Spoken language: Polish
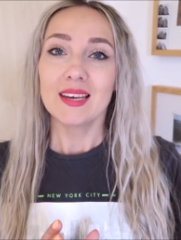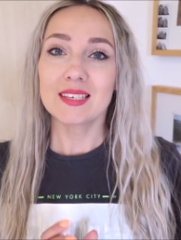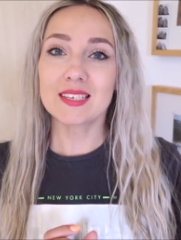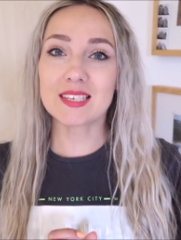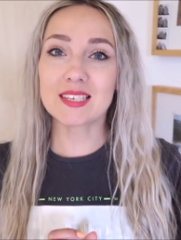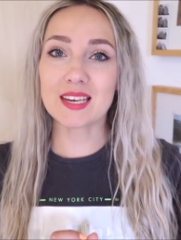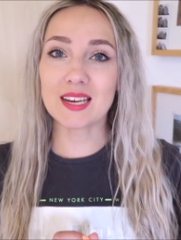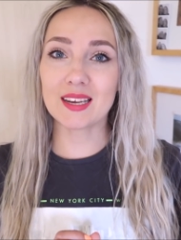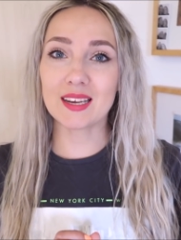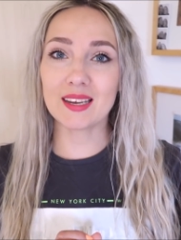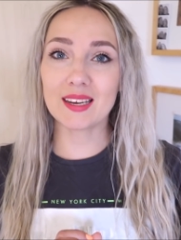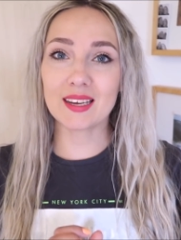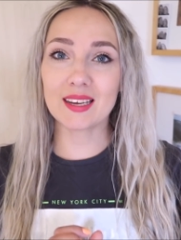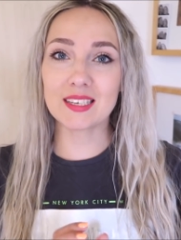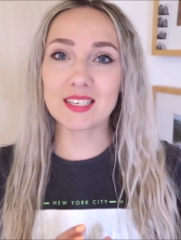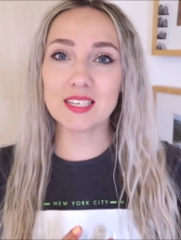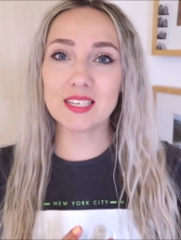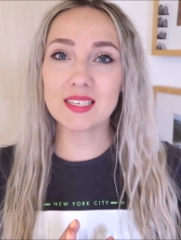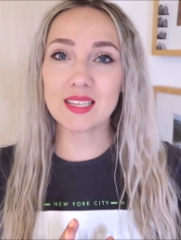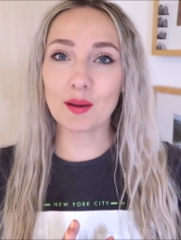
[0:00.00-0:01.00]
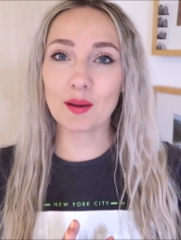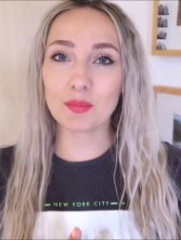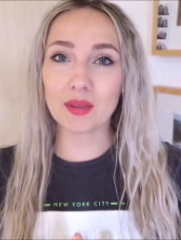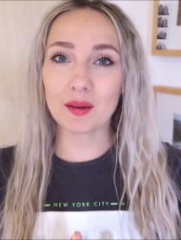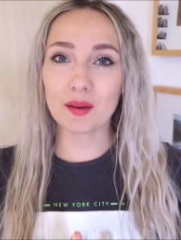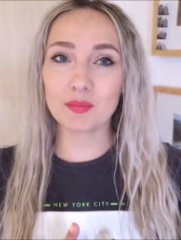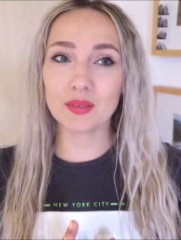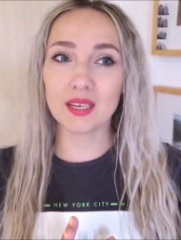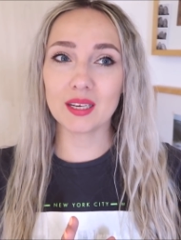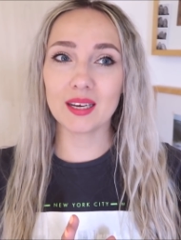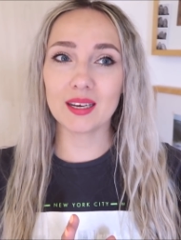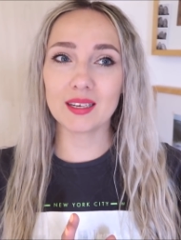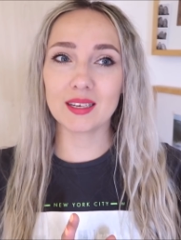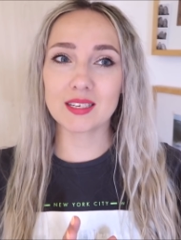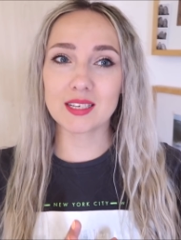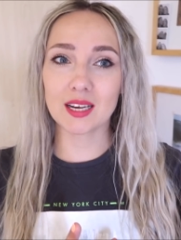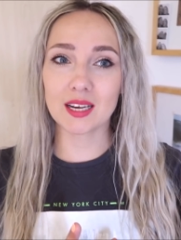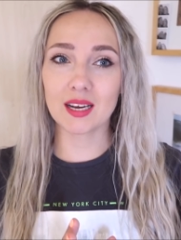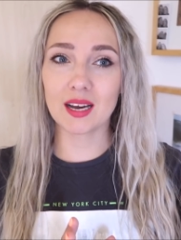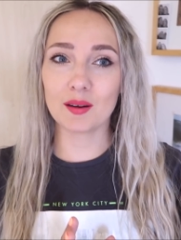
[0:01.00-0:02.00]
że gdzieś tam na mnie
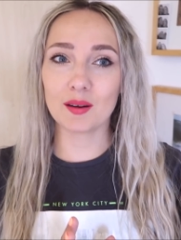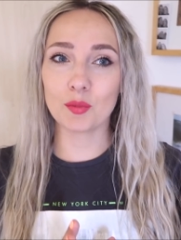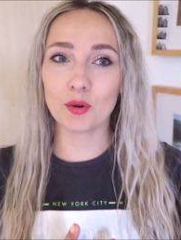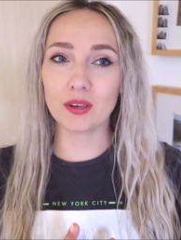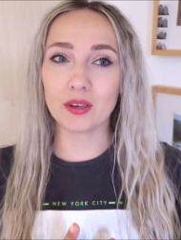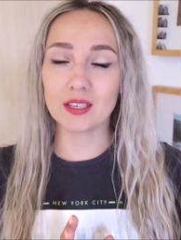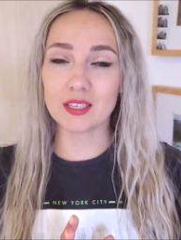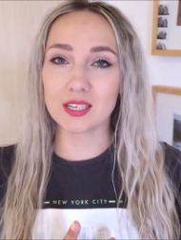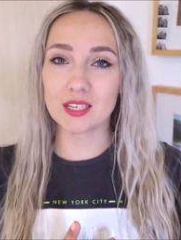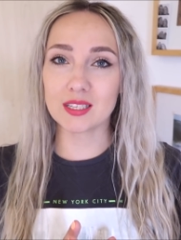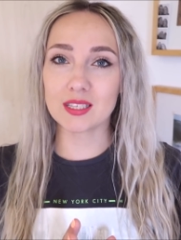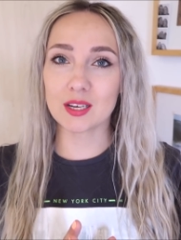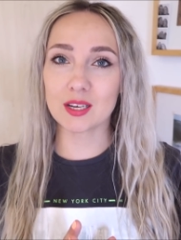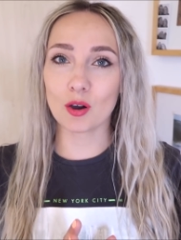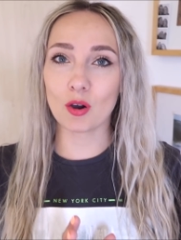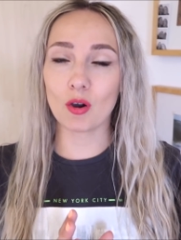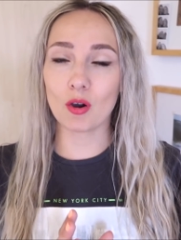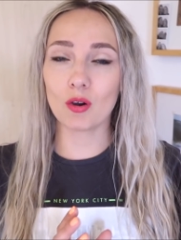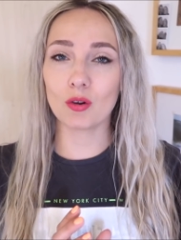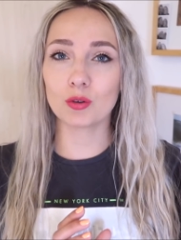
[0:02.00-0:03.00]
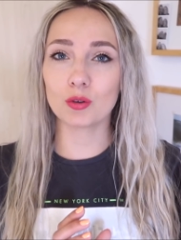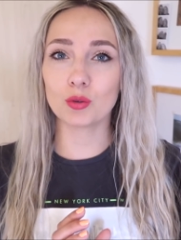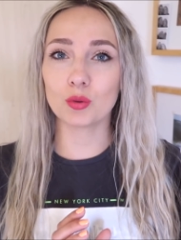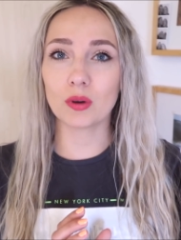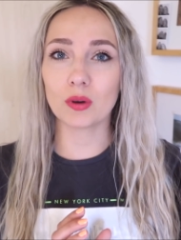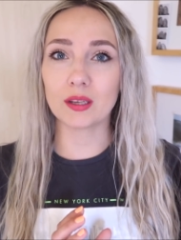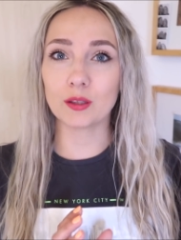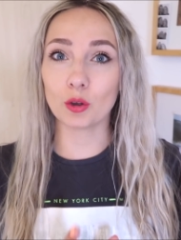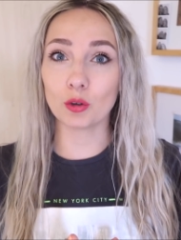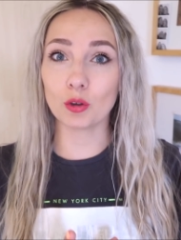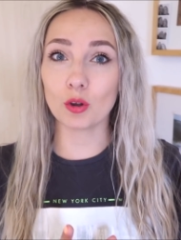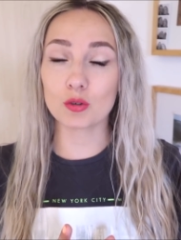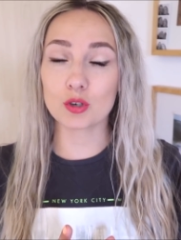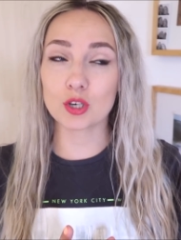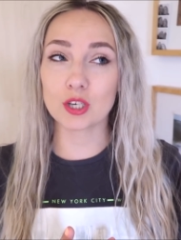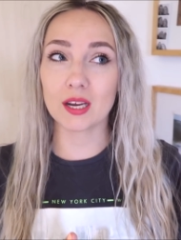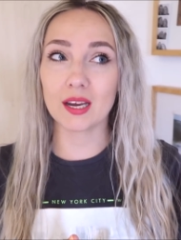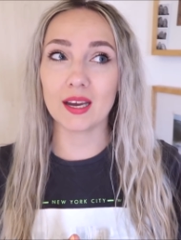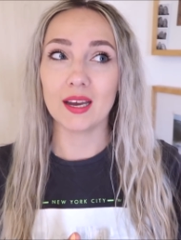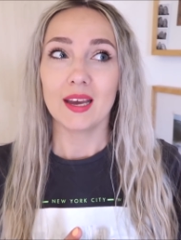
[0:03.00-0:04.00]
czeka moje dziecko, które
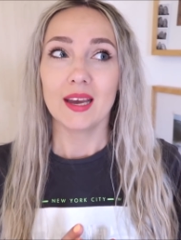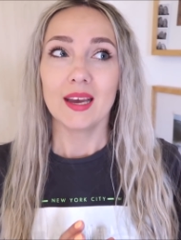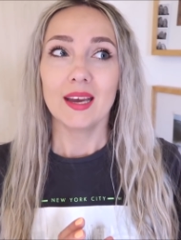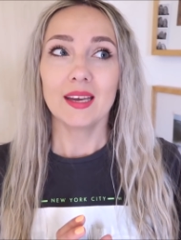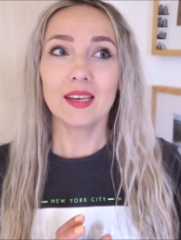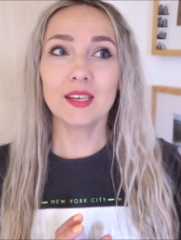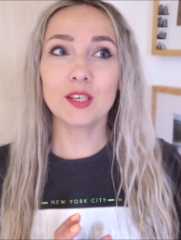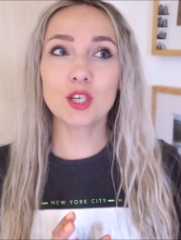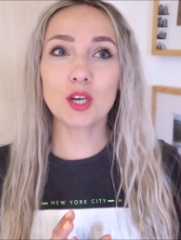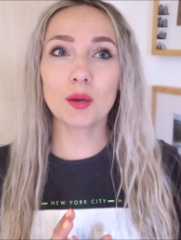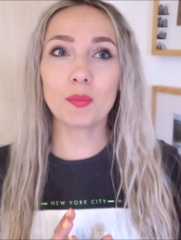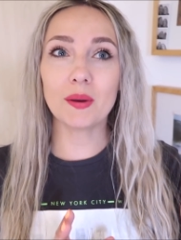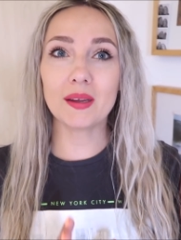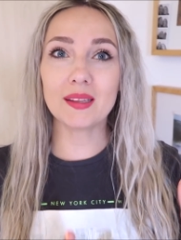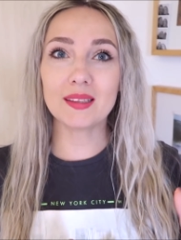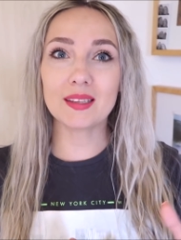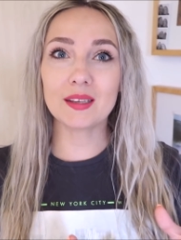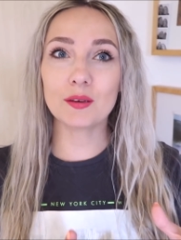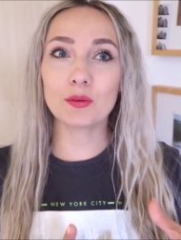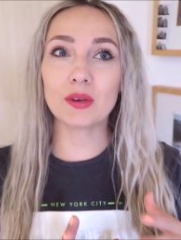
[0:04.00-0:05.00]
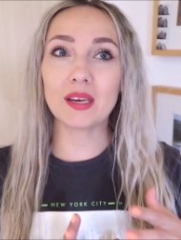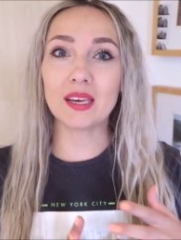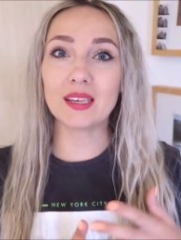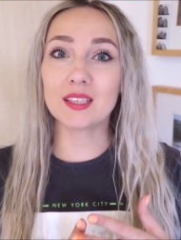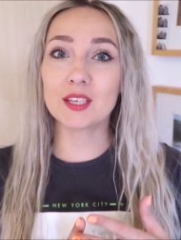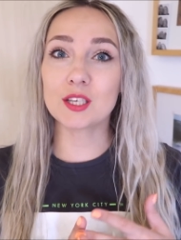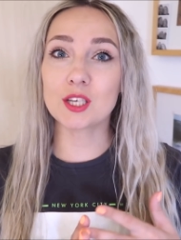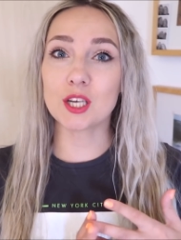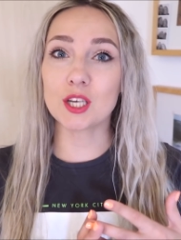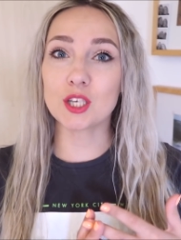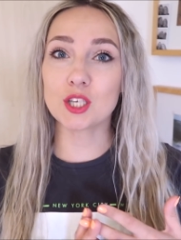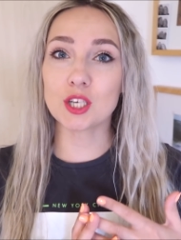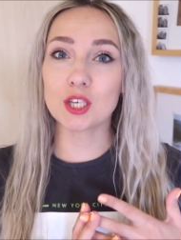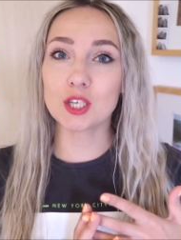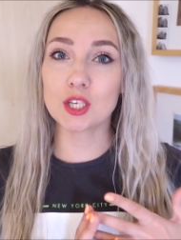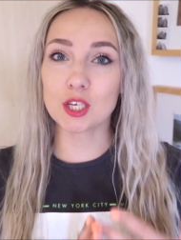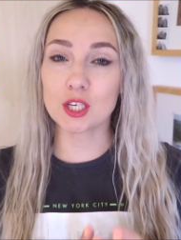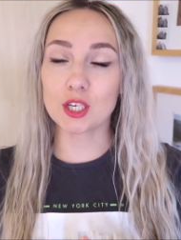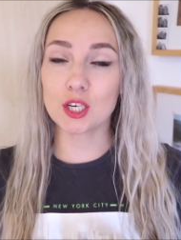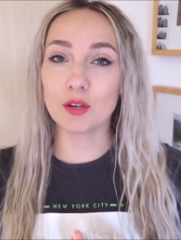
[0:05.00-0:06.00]
donoszę i że będę kiedyś
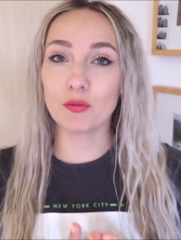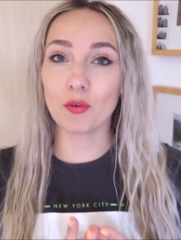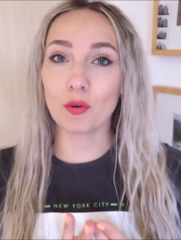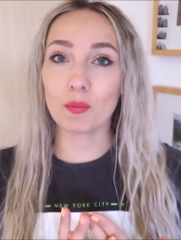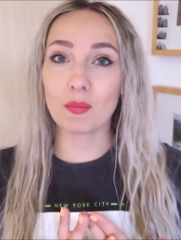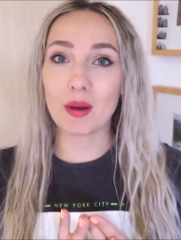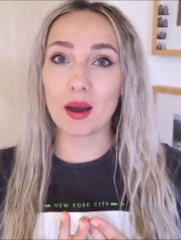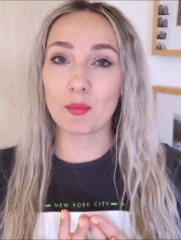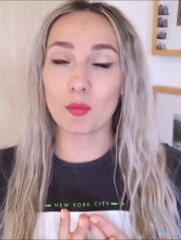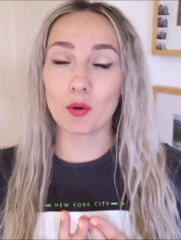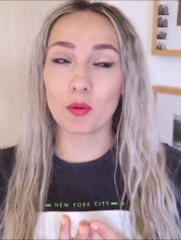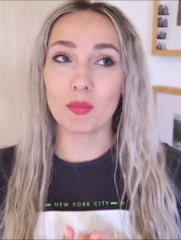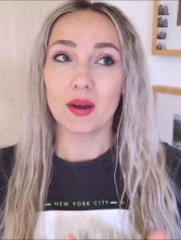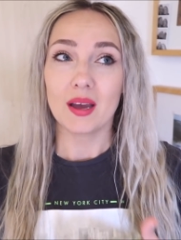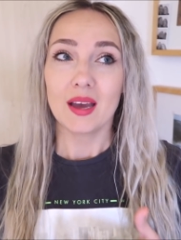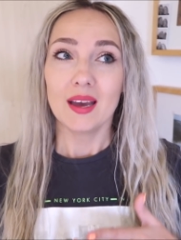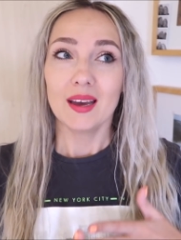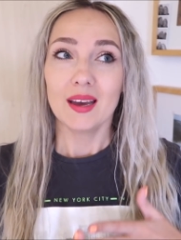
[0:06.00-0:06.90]
jeszcze szczęśliwą mamą.